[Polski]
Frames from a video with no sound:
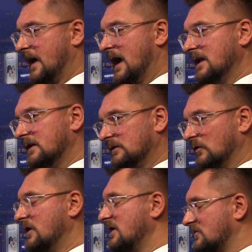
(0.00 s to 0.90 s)
ale
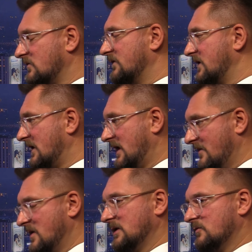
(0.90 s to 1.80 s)
to nie jest główny
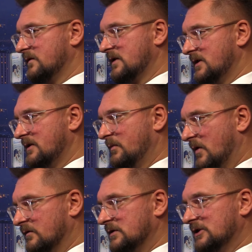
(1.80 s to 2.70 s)
element i główny
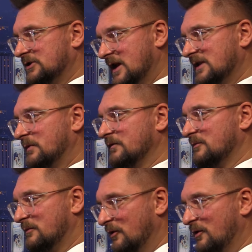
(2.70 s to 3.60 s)
powód. Jeszcze raz
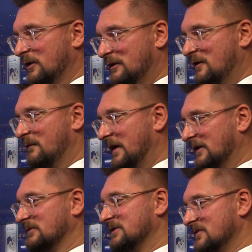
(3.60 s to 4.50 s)
powiem, moją jedyną
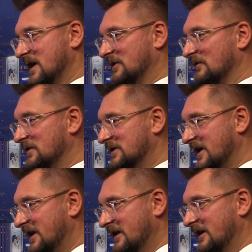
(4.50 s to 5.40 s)
partią są
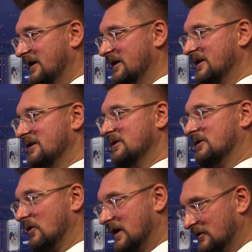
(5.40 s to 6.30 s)
Katowice i
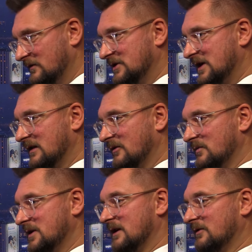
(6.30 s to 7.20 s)
to
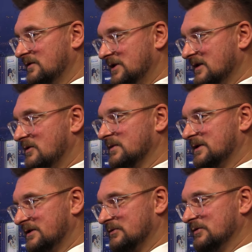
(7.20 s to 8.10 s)
katowiczanom i katowiczankom
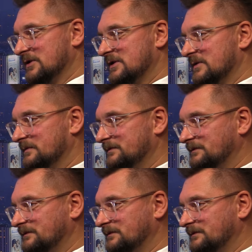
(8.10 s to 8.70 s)
chcę służyć.